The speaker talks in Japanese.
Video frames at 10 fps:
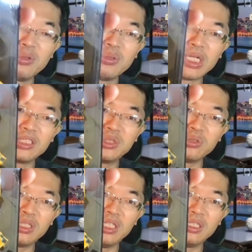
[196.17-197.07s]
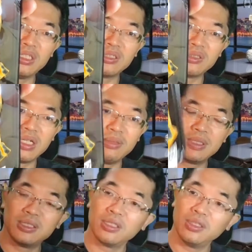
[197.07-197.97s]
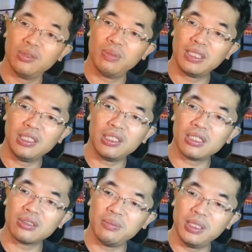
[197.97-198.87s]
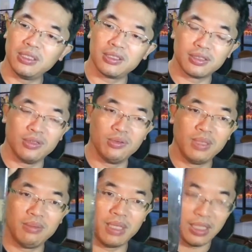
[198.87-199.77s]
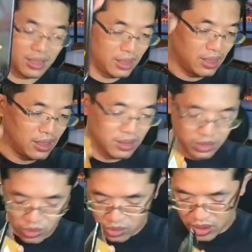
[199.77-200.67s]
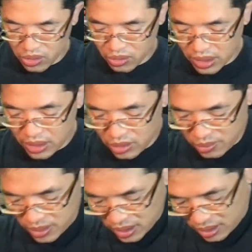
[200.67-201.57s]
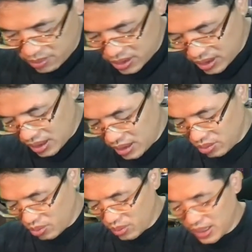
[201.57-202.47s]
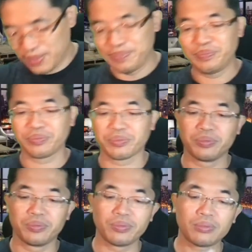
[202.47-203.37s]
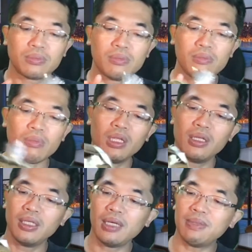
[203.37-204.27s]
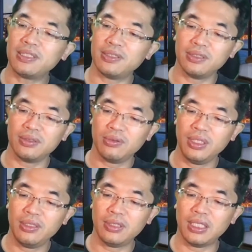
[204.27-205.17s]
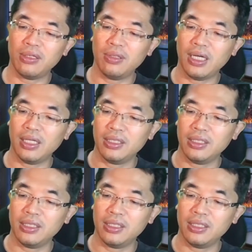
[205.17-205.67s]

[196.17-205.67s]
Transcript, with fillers: さっきちょっと切ってるやつを買いましたけど、なくてもいい。まあまあ、水量かなと思いました。は、キャベツ。これいくらだろうな。く